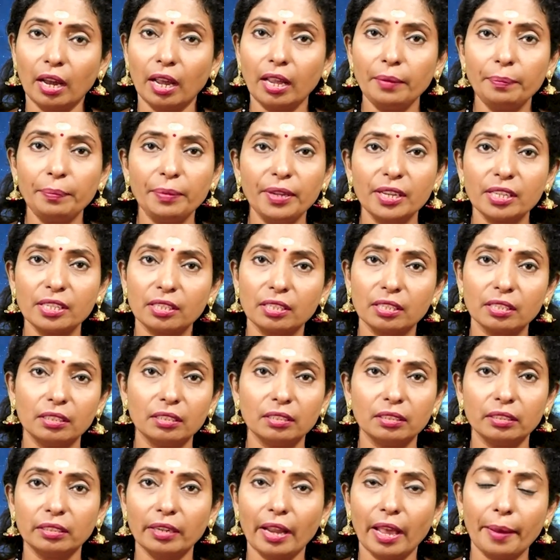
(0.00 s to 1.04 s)
ஐபிஎஸ்
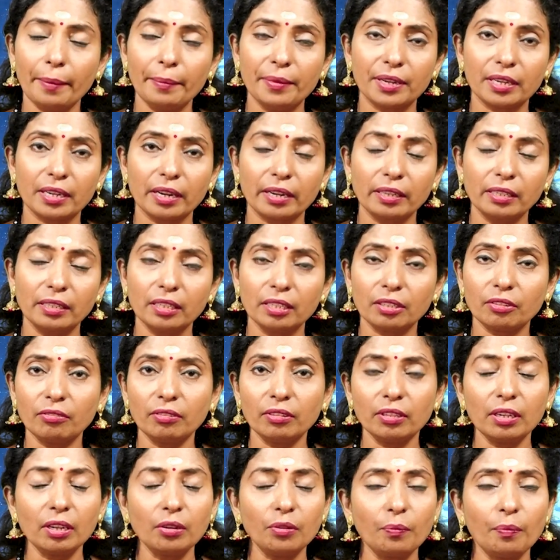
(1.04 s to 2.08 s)
லேபர் இன்னும்
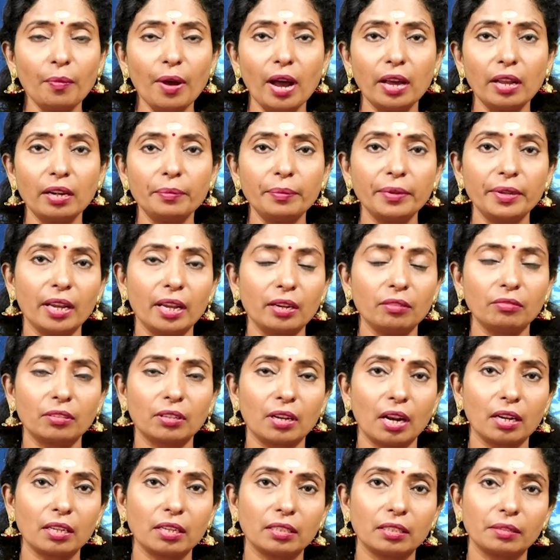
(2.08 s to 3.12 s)
இருக்கவங்களுக்குலாம் ரொம்ப அருமையான ஒரு
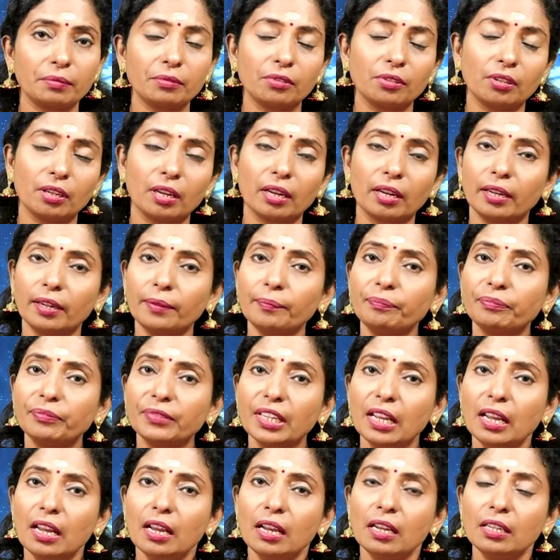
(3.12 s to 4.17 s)
காலகட்டம் சொல்லாங்க
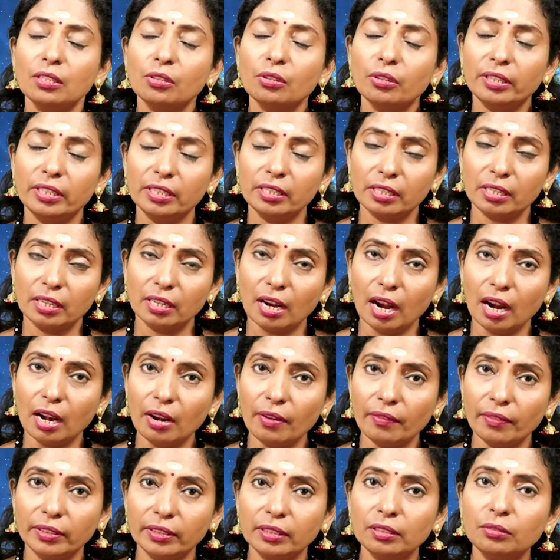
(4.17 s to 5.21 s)
ஸோ இன்றைய
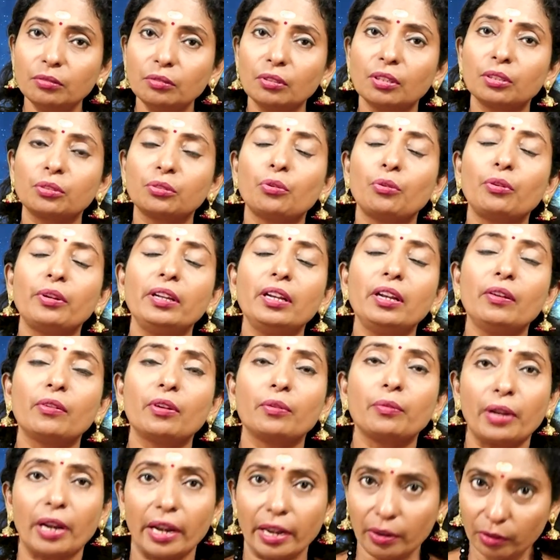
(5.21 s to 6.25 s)
நாளில் வந்து உங்களுக்கு தொழிலில் ஒரு
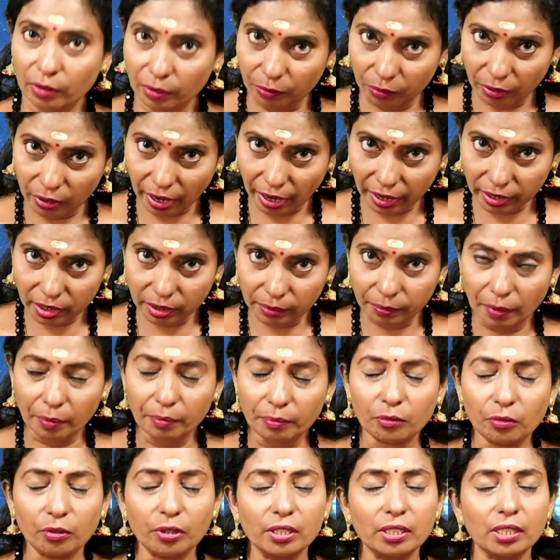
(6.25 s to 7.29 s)
நல்ல ஒரு முன்னேற்றமும்
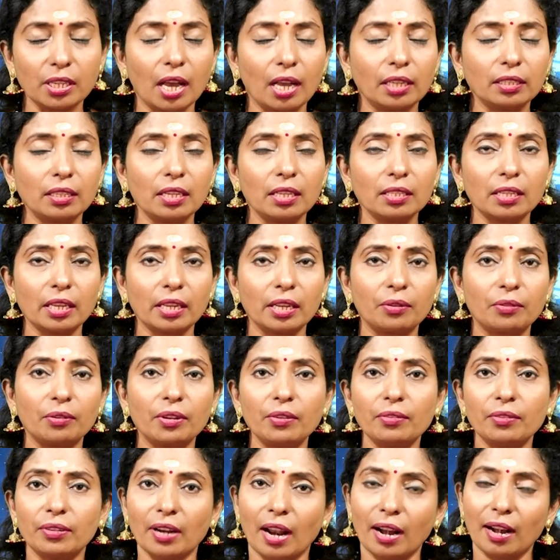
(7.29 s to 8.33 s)
ஒரு சாதனை
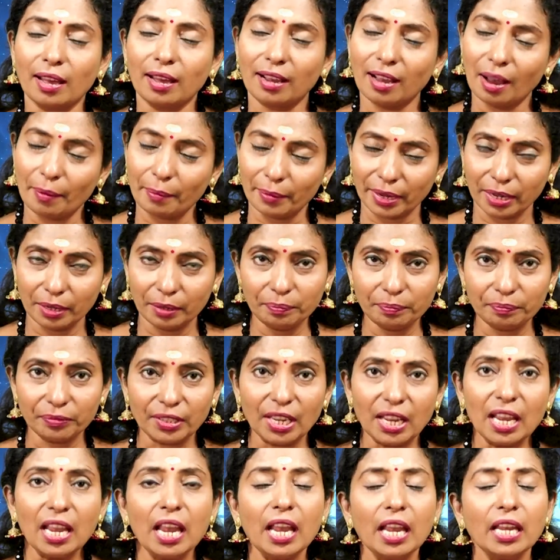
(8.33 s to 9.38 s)
செய்யக்கூடிய ஒரு நாளாக அமையும்
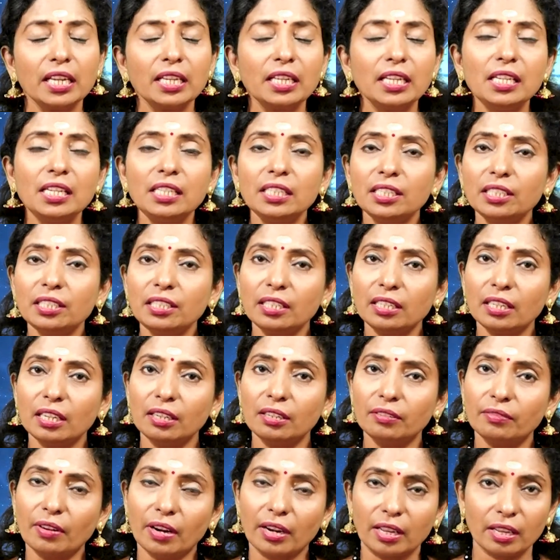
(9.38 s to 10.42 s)
இன்று
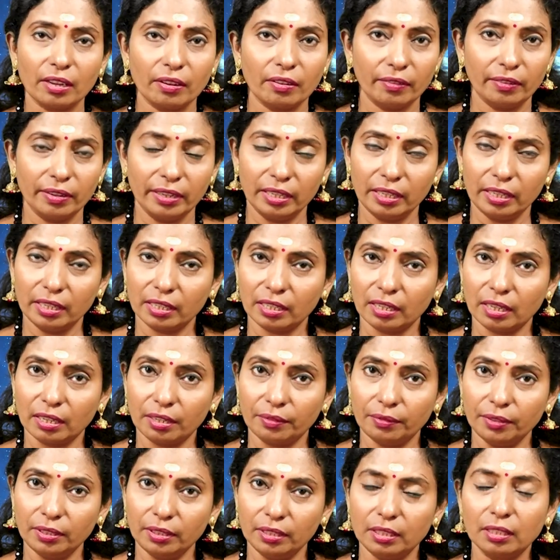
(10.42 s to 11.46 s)
நீங்கள் வணங்க வேண்டிய
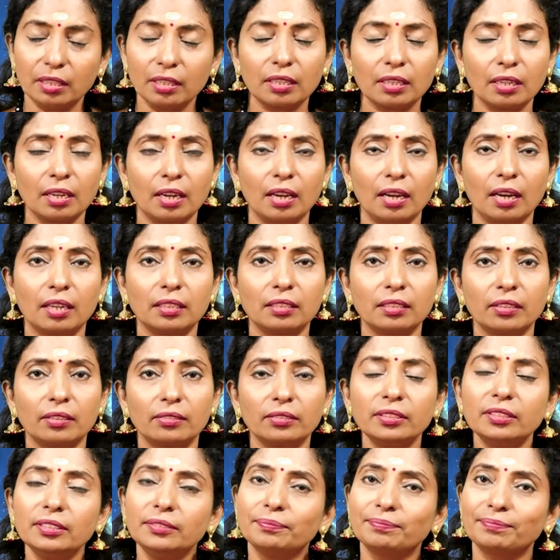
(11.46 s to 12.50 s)
கடவுள்
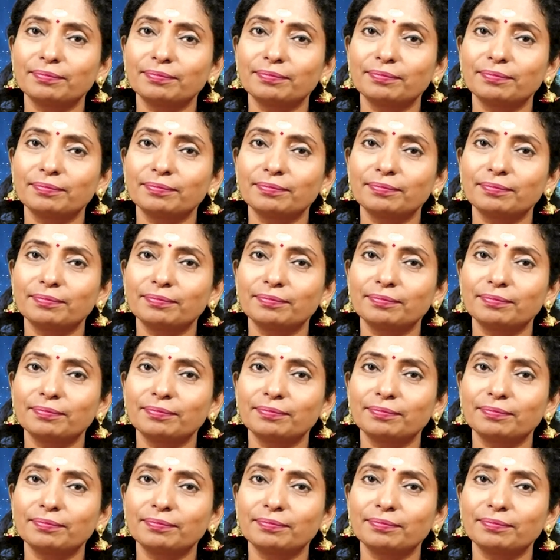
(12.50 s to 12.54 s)
அதாவது